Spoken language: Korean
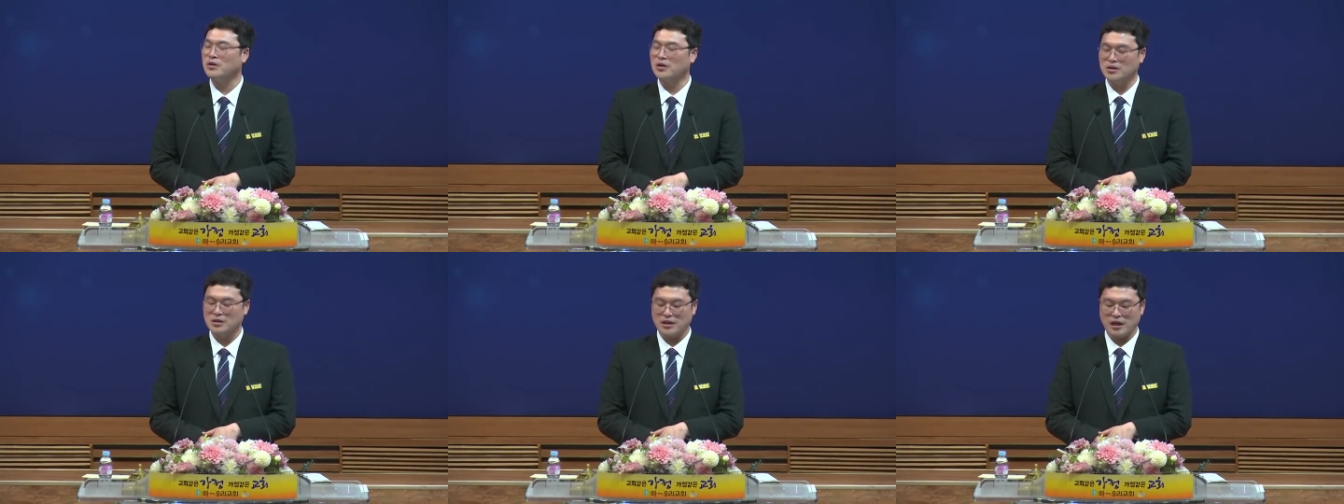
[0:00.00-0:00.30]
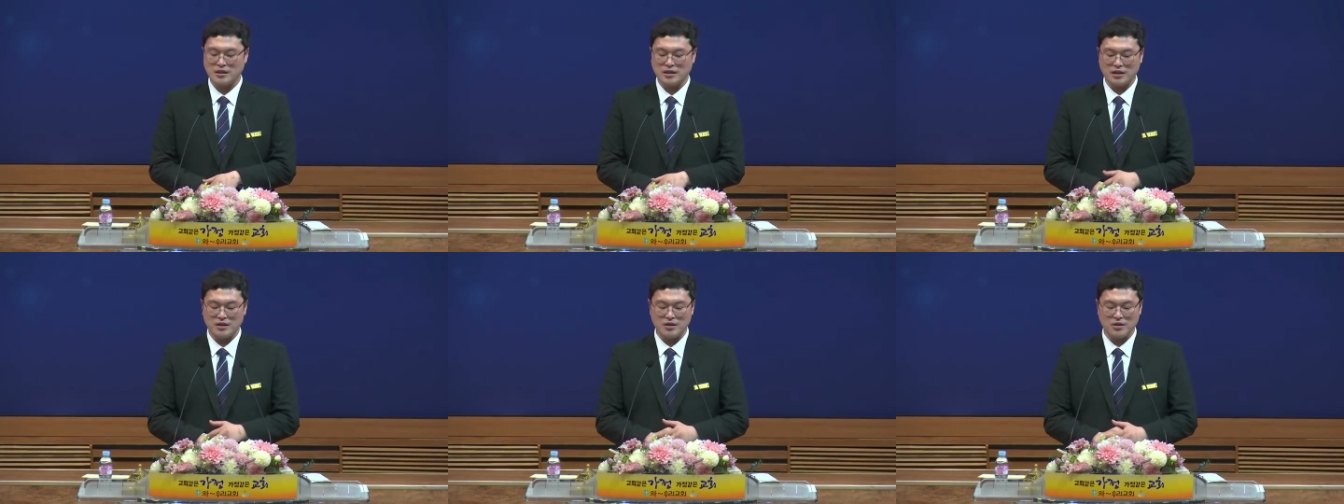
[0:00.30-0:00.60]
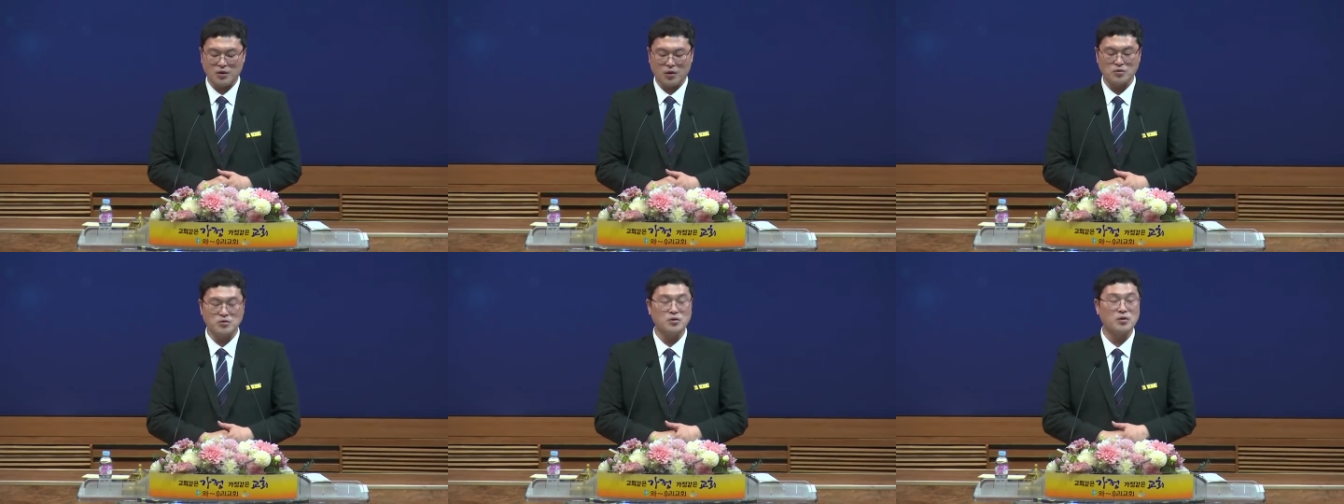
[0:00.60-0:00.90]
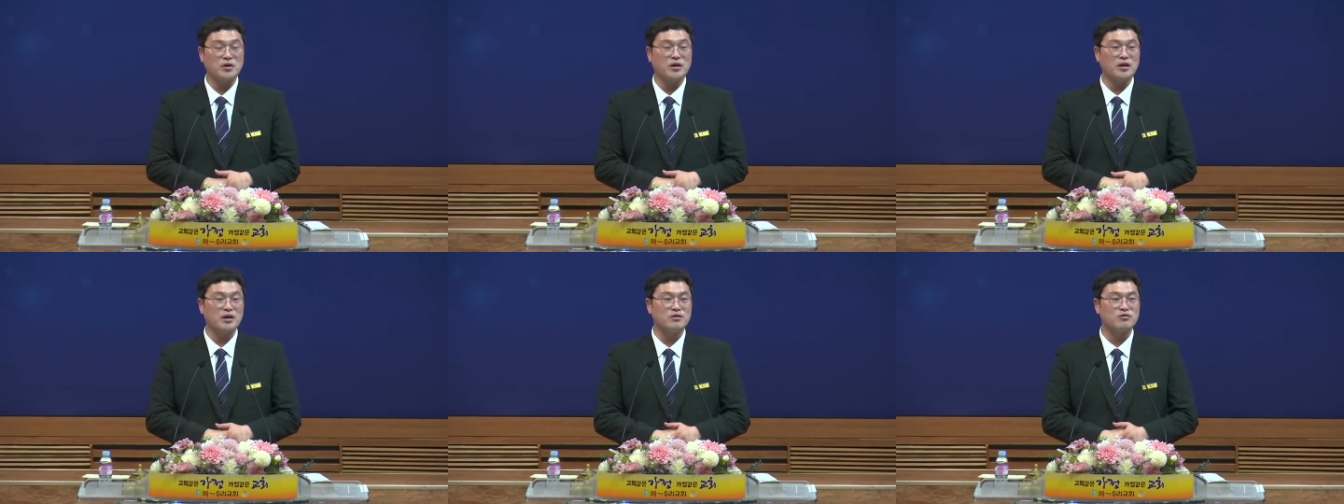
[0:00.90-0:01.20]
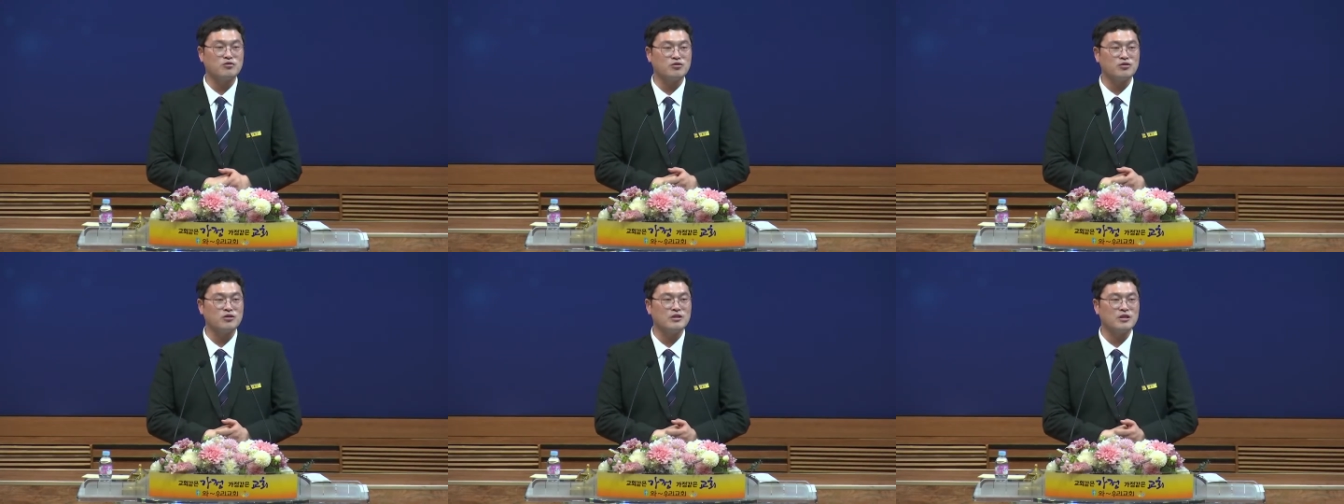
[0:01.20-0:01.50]
사자를 어떻게
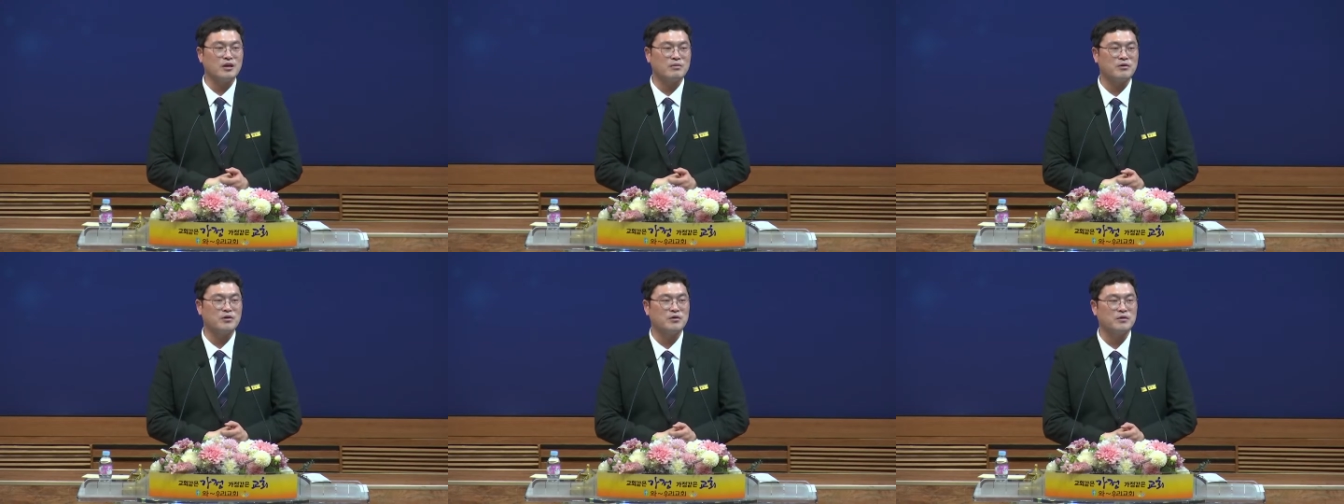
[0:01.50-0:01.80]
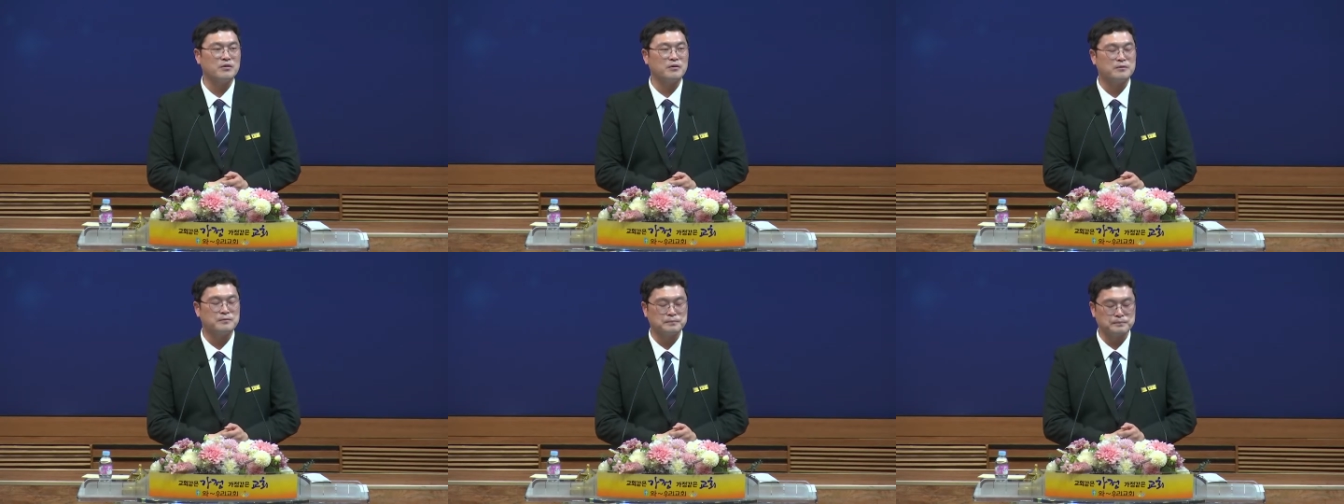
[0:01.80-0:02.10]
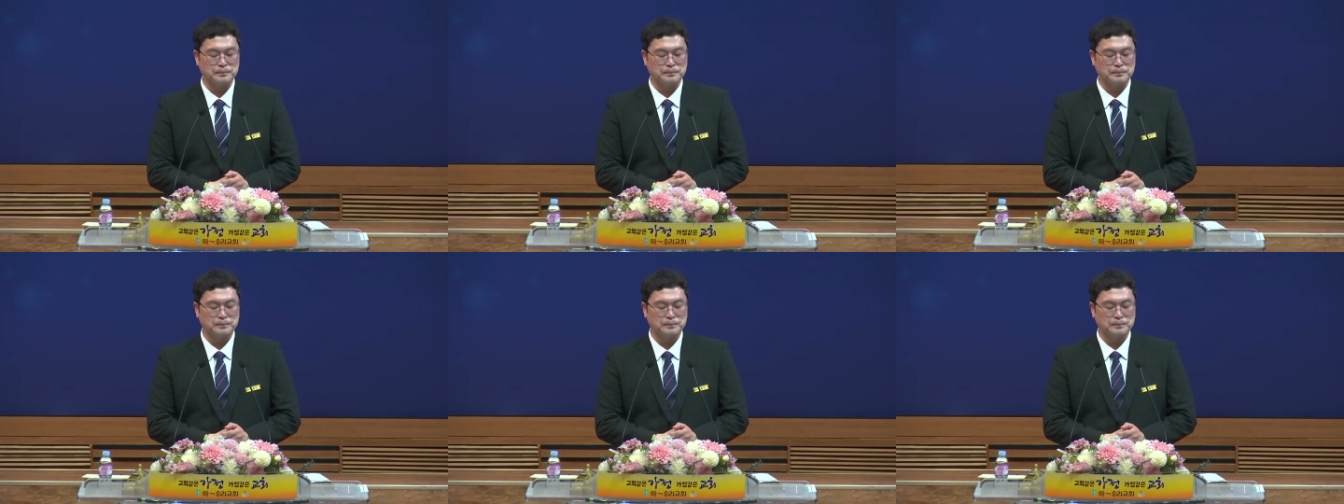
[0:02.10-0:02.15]
죽이냐면요.